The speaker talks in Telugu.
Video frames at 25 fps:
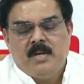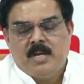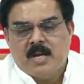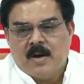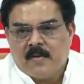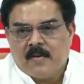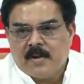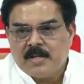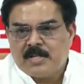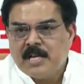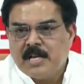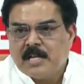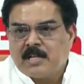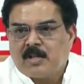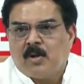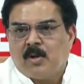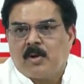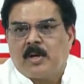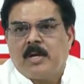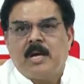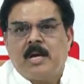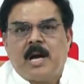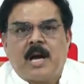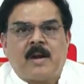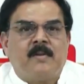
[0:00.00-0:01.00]
ఎవరి
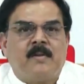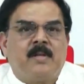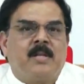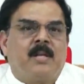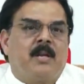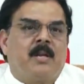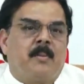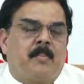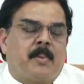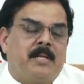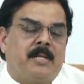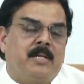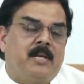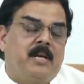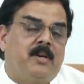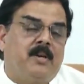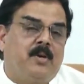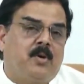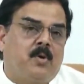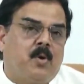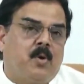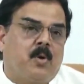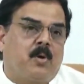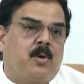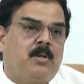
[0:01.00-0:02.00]
చేతిలోకి ఆరు వందల పదిహేడు
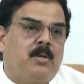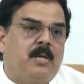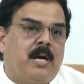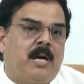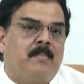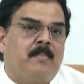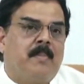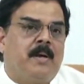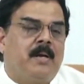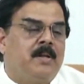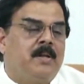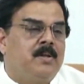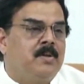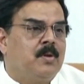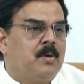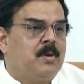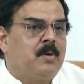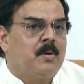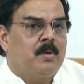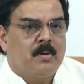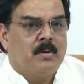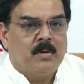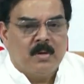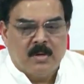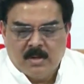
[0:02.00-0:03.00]
కోట్లు దారి మళ్ళిందో
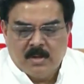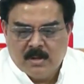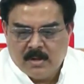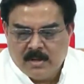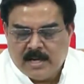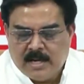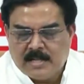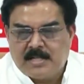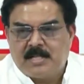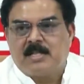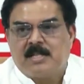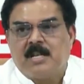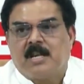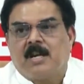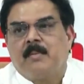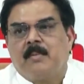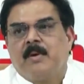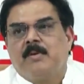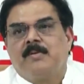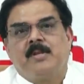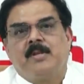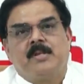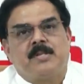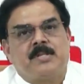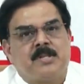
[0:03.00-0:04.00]
ఖచ్చితంగా
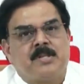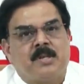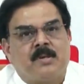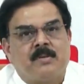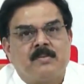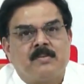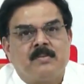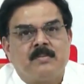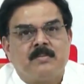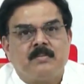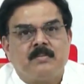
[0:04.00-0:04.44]
మేము తీస్తాం